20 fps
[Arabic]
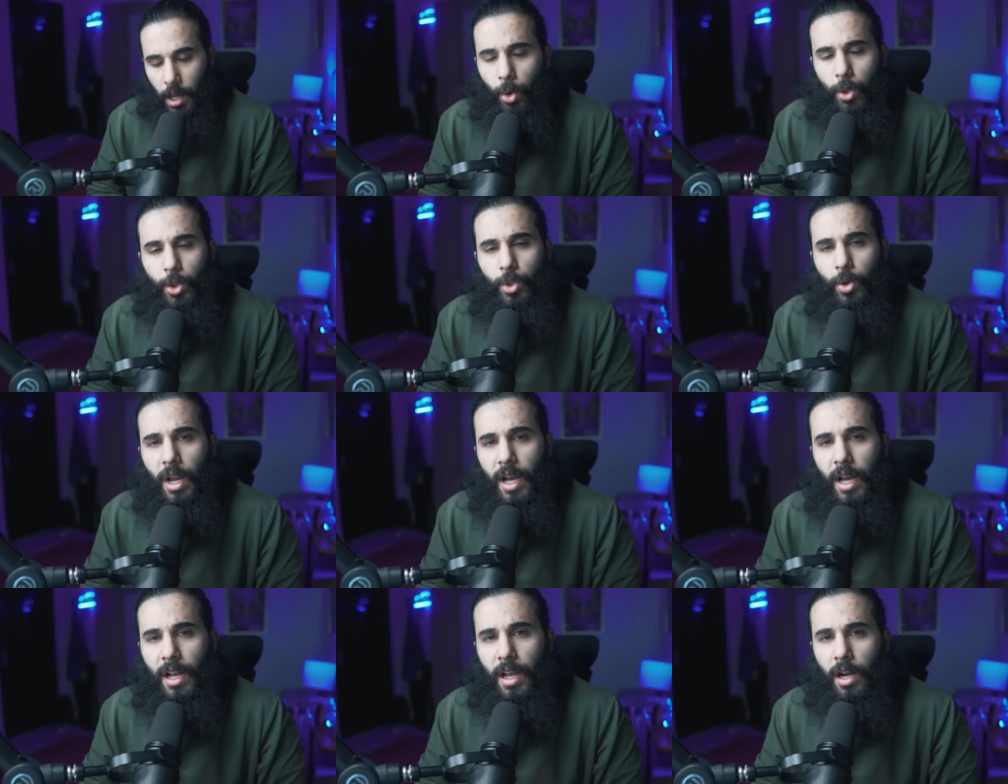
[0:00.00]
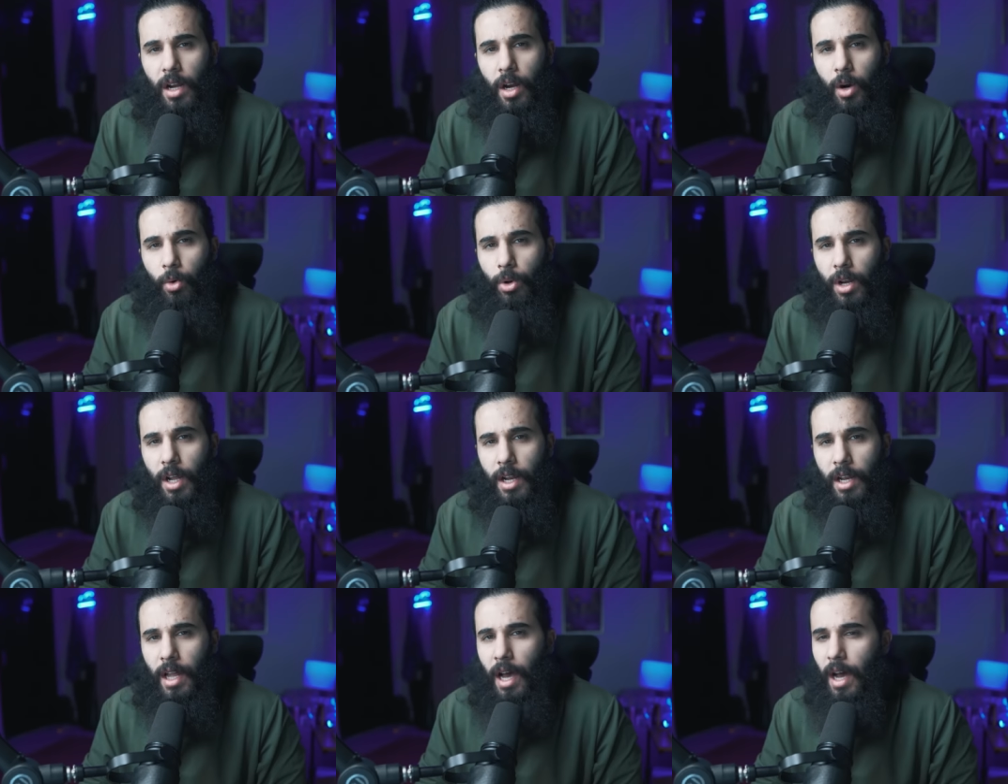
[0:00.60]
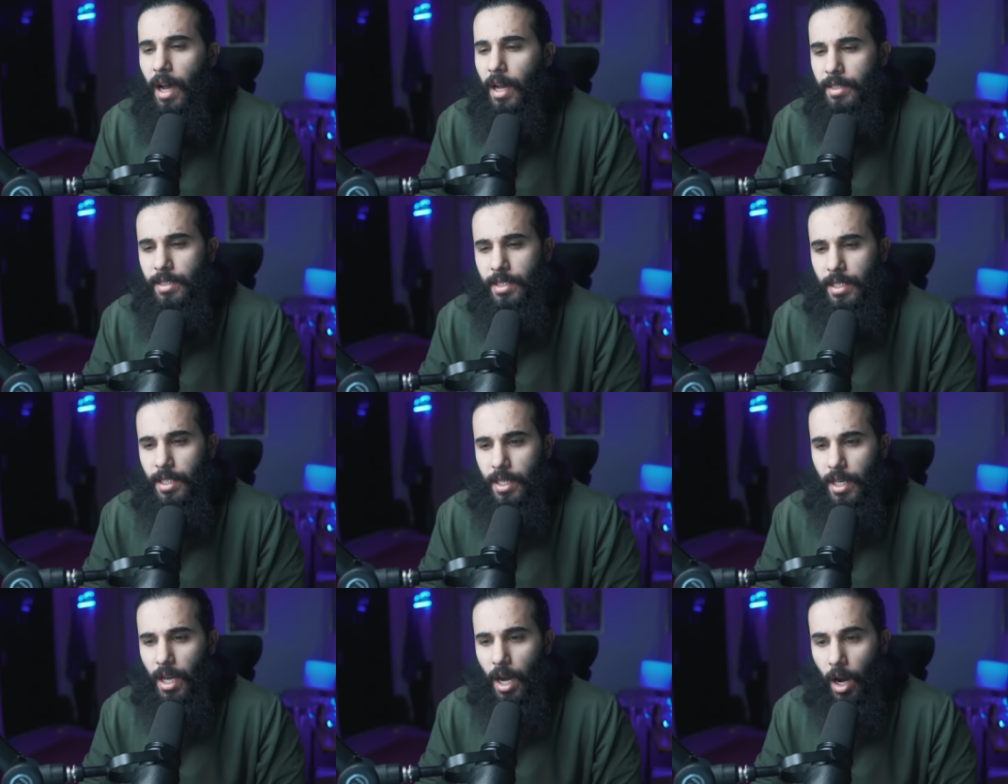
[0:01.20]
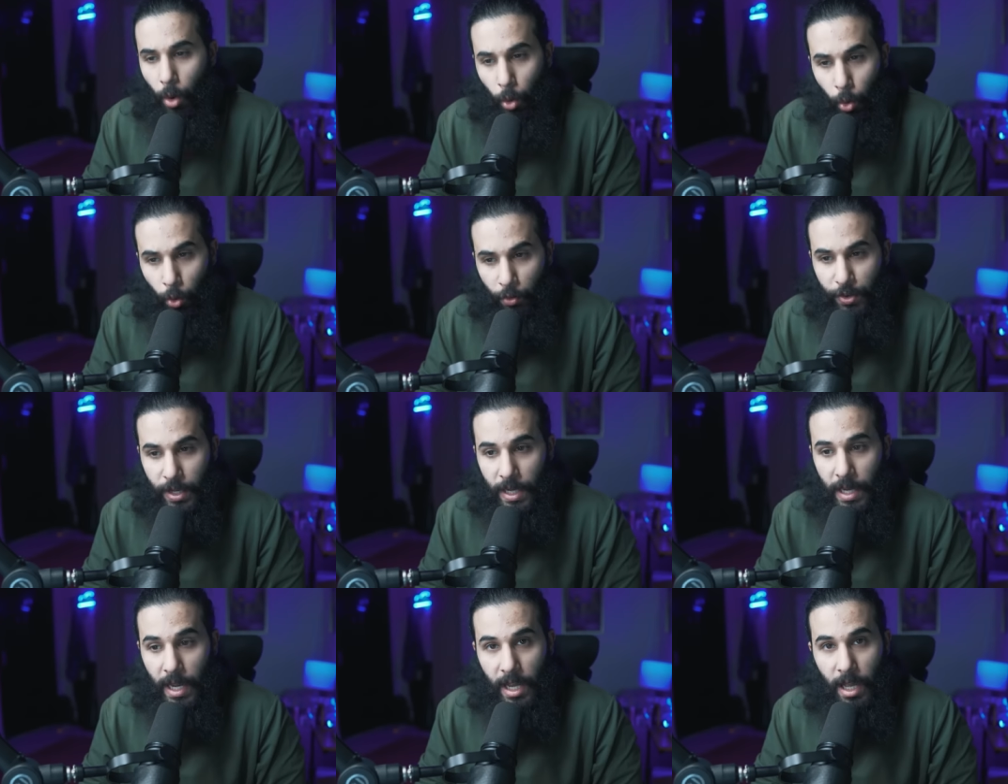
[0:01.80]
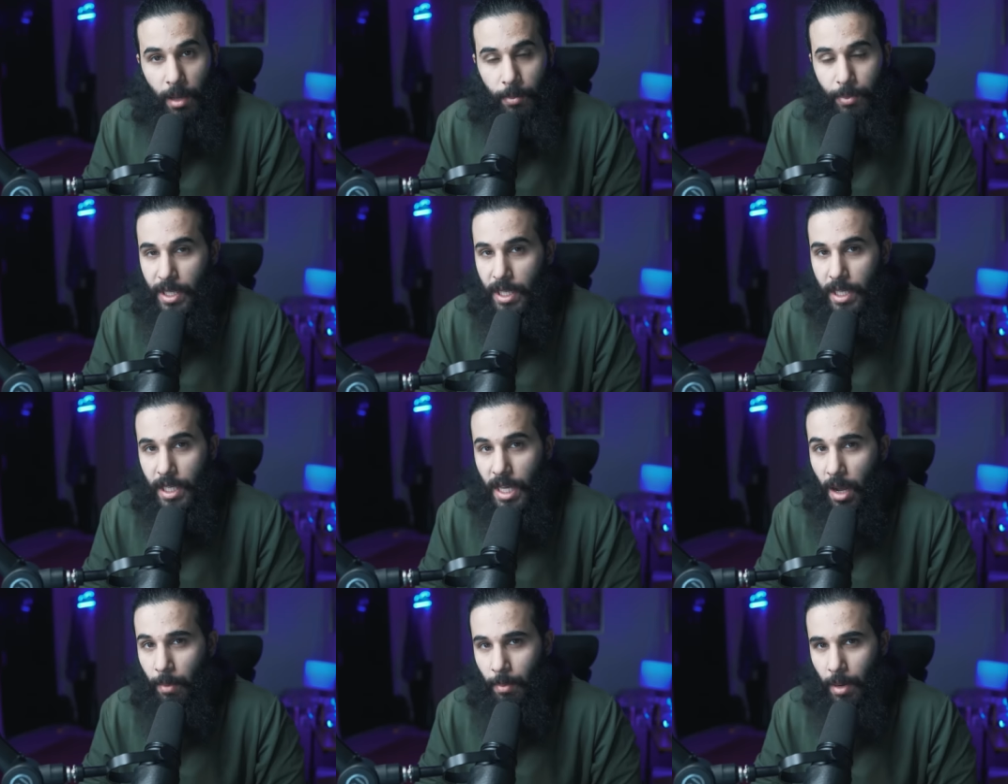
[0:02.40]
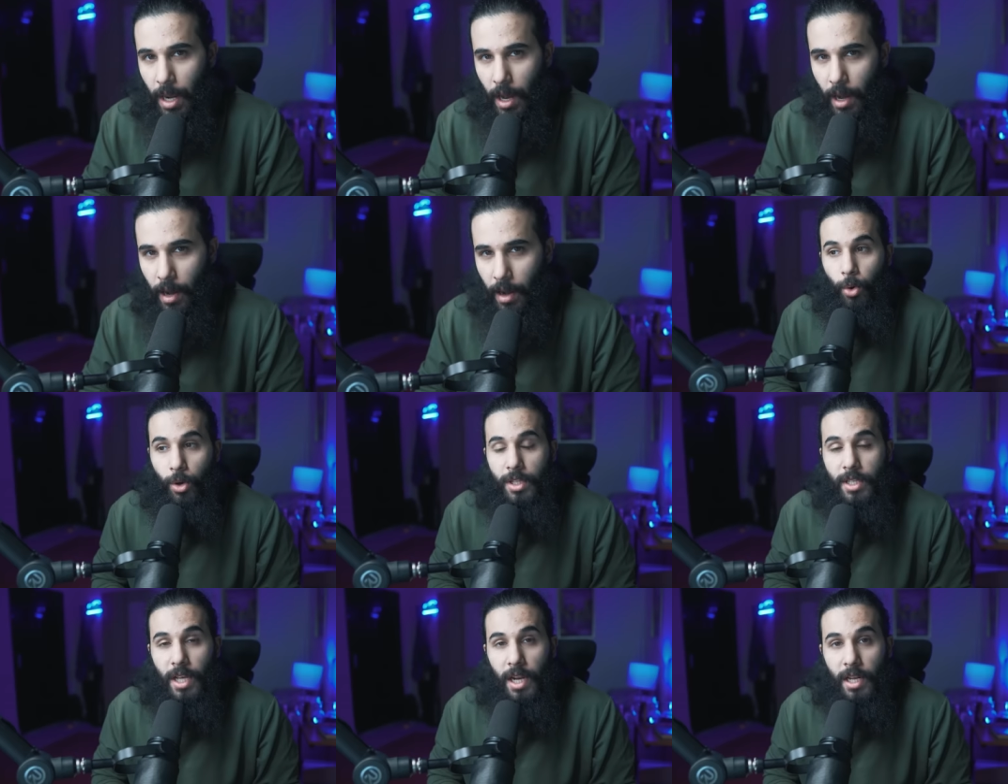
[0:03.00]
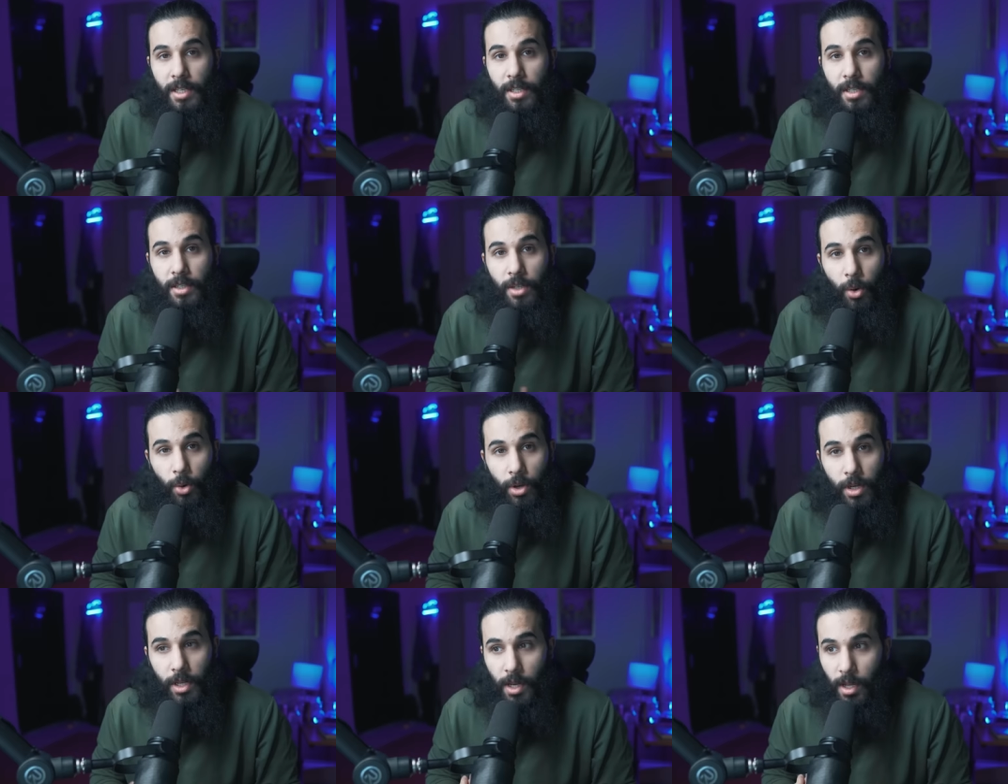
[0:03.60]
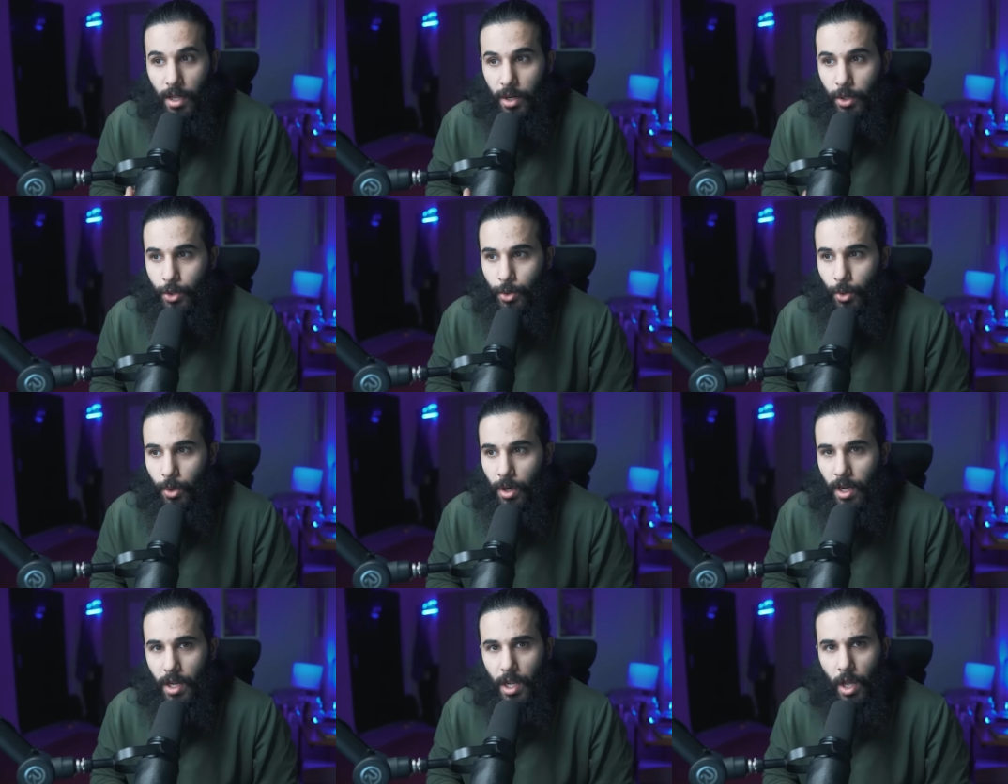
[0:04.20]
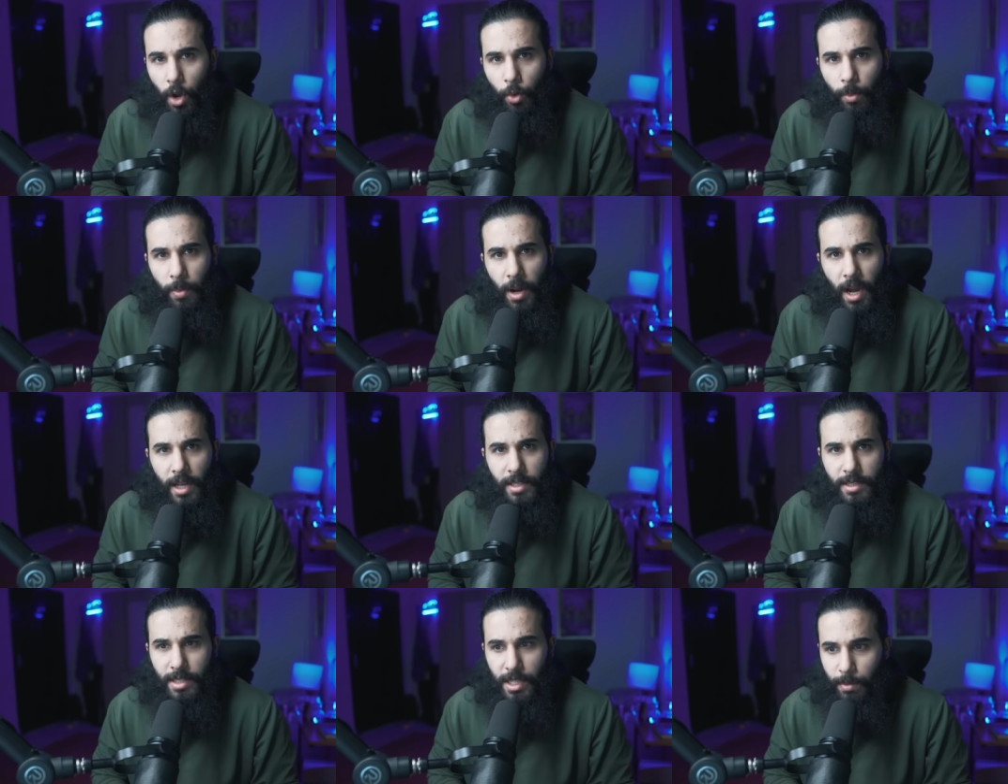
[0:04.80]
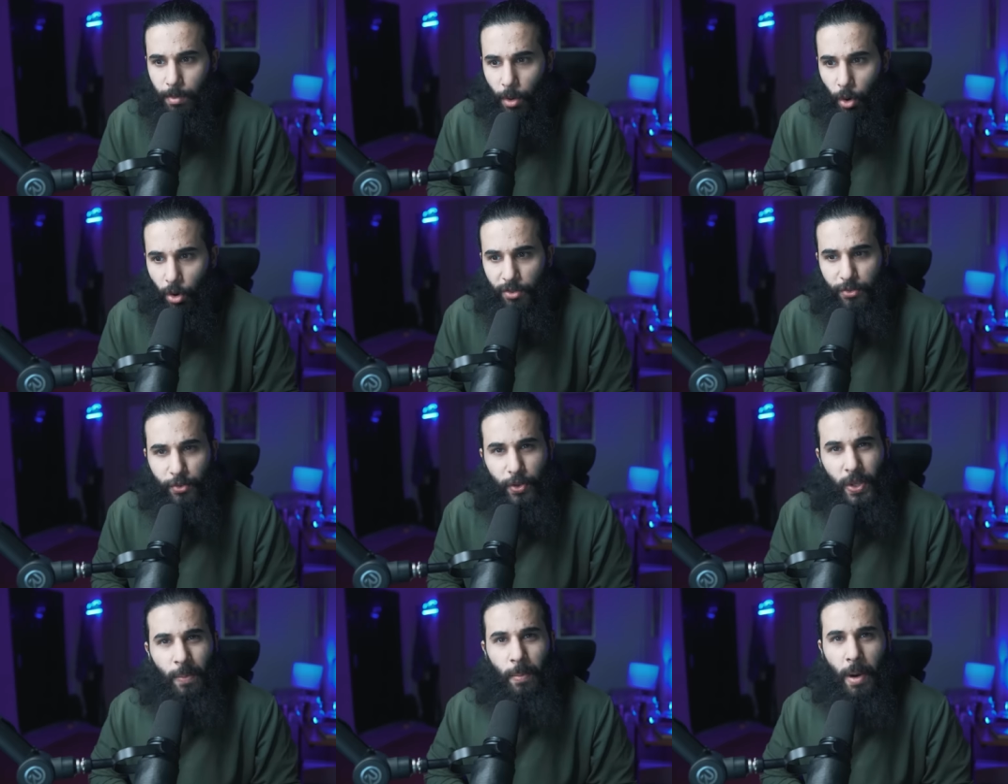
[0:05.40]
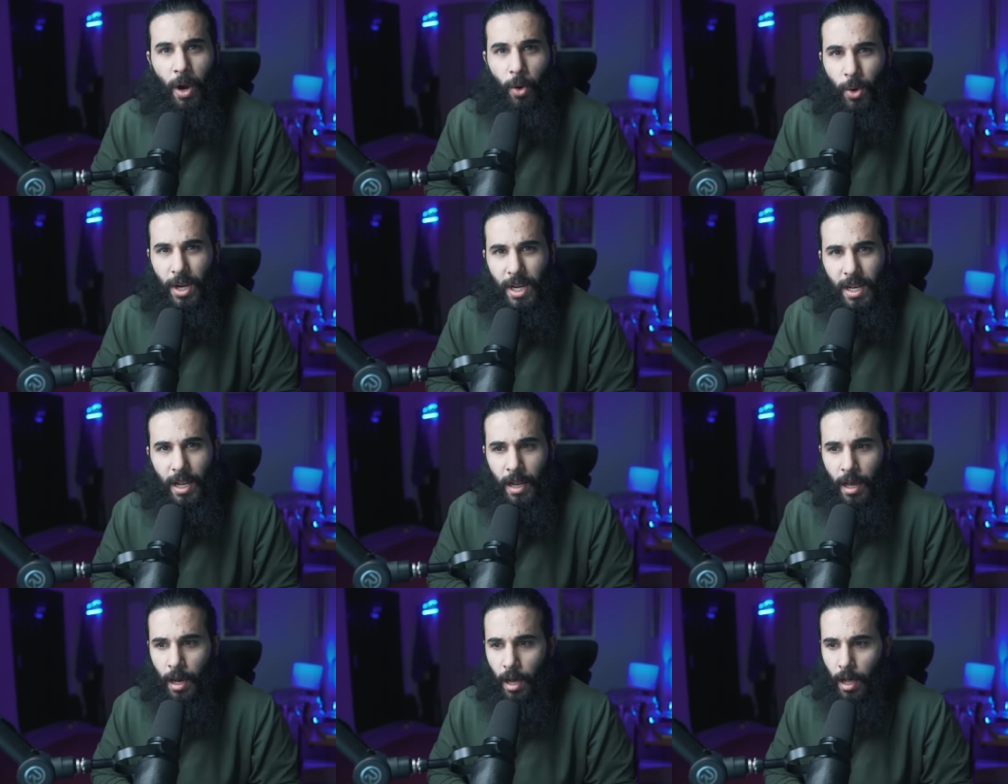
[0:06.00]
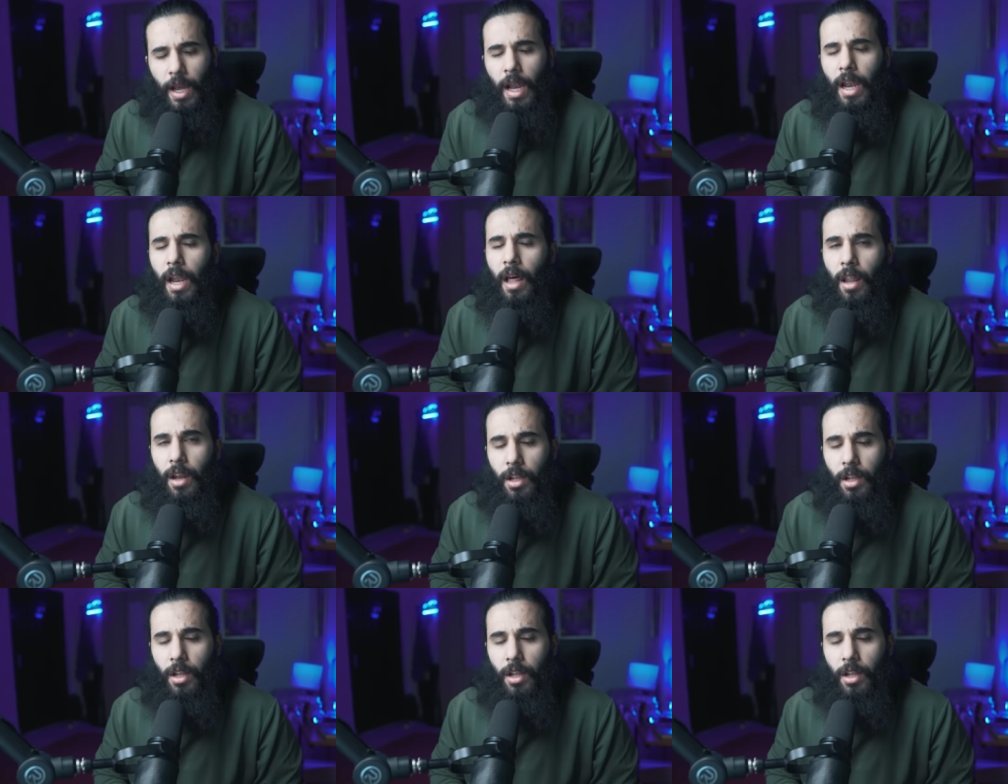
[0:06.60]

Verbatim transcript: قلت لك قولا لا أدري أوفي لك به أم لا قلت لك قول يا رسول الله ما أدري بوفي به ولا لا فقال له